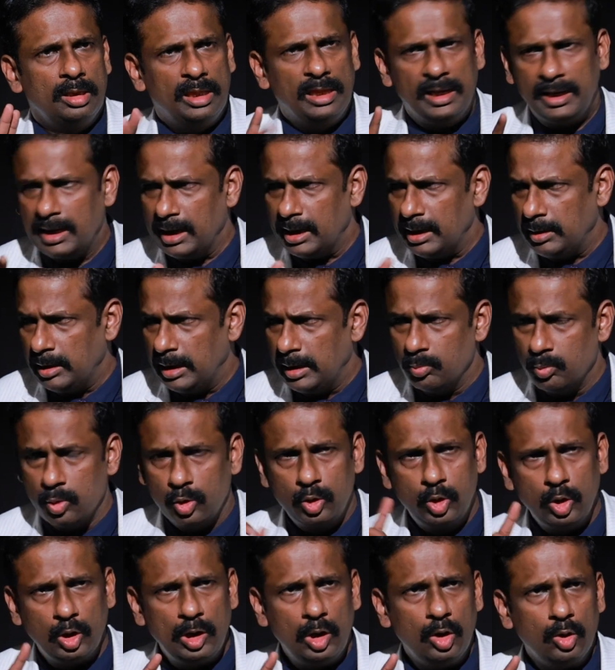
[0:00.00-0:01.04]
ఇక్కడ ఈ
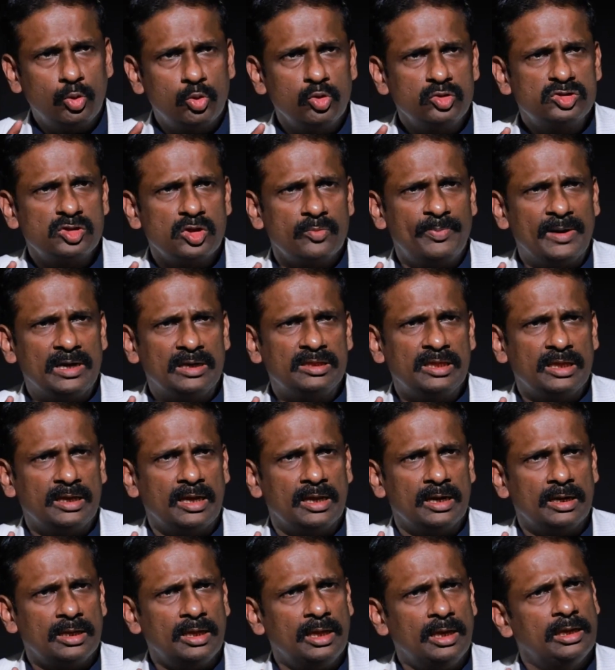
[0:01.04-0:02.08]
ముగ్గురులో కూర్చోపెడితే
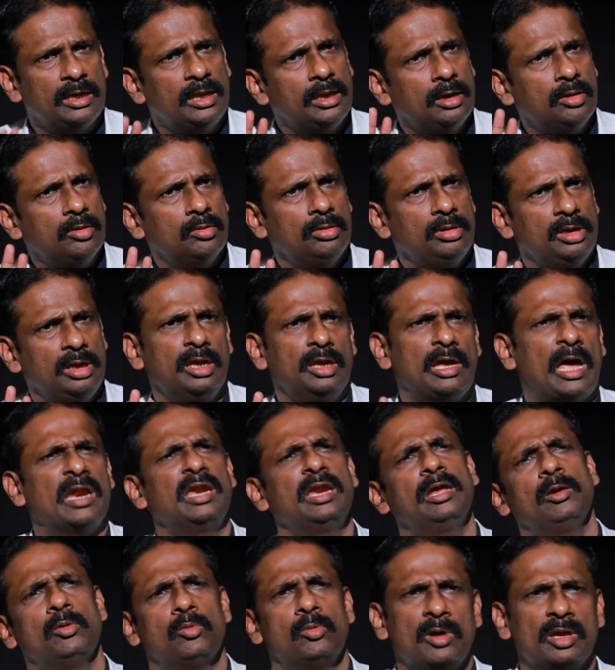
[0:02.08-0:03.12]
కనుక నిన్ను నీకు
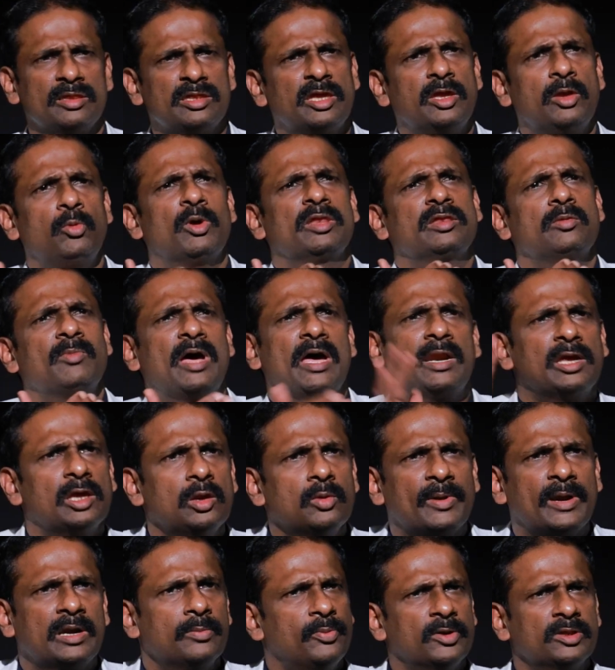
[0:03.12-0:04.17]
అన్ని వందకి వంద మార్కులు
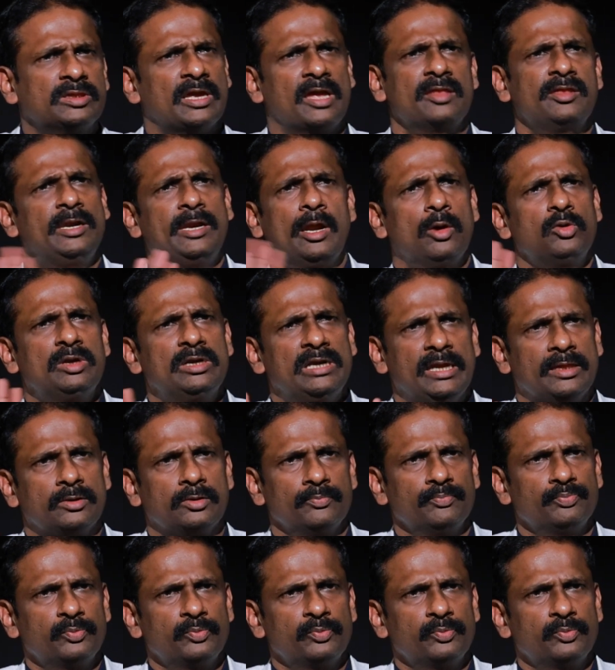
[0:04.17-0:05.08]
పడిపోతాయి అది డౌట్ లేదు